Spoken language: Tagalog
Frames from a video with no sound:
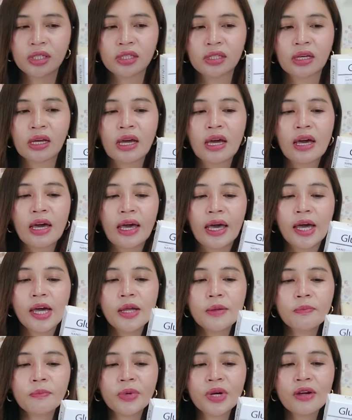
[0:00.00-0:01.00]
it.
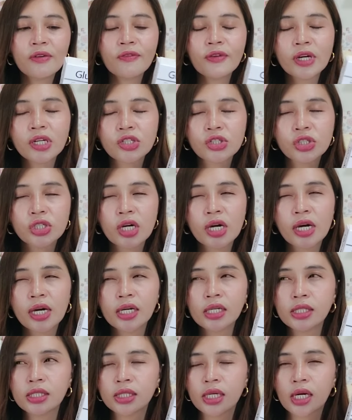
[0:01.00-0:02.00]
And perfect
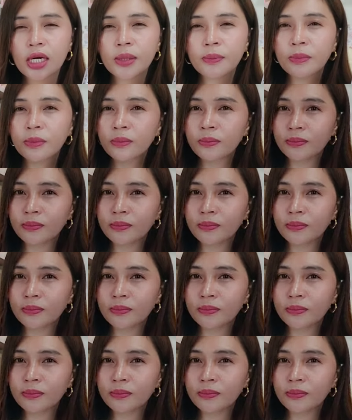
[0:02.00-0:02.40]
siya sa